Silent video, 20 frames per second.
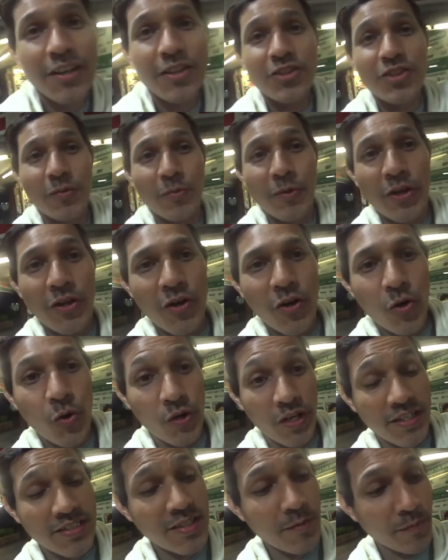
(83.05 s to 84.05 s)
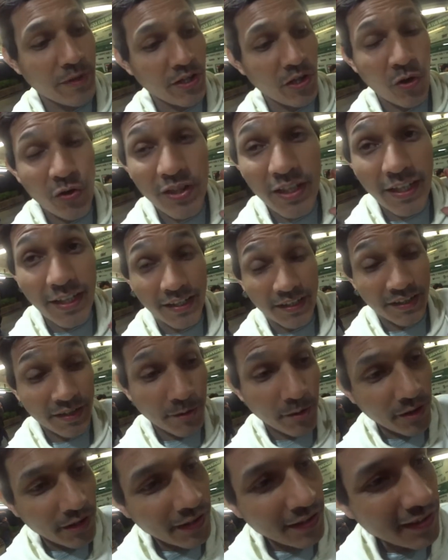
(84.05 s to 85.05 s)
nuestro amigo Julián se pidió una
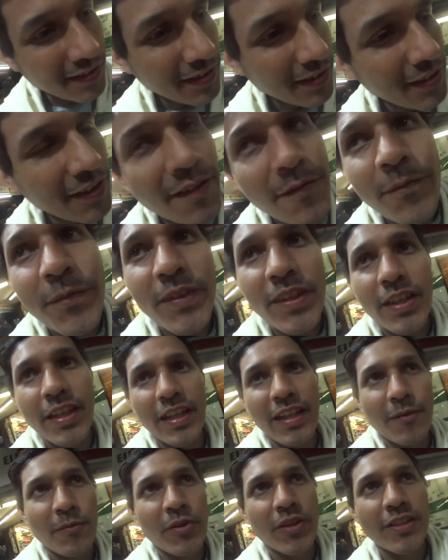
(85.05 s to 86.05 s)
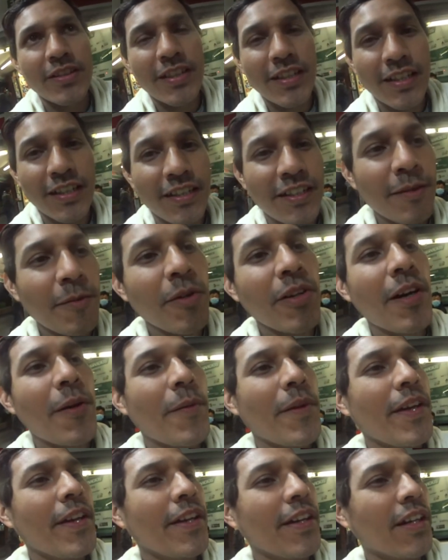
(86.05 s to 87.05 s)
carnívora, que la hamburguesa carnívora
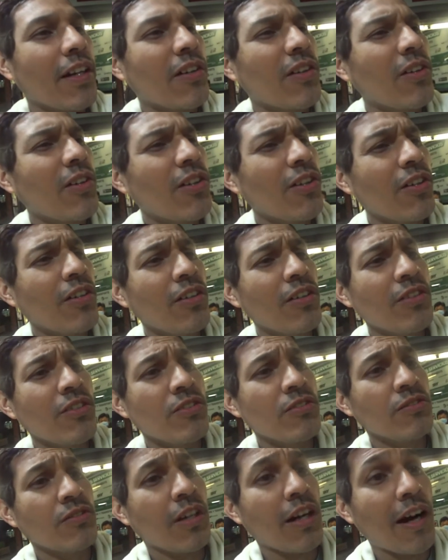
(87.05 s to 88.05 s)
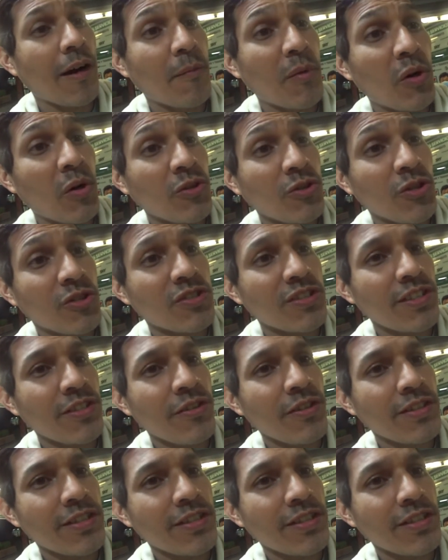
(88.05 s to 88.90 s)
viene con jamón, tocino y